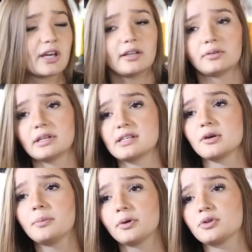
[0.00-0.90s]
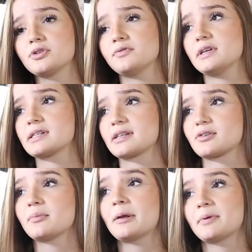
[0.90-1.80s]
cada um tem seu ponto de vista
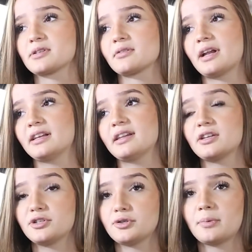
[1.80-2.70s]
sobre a personalidade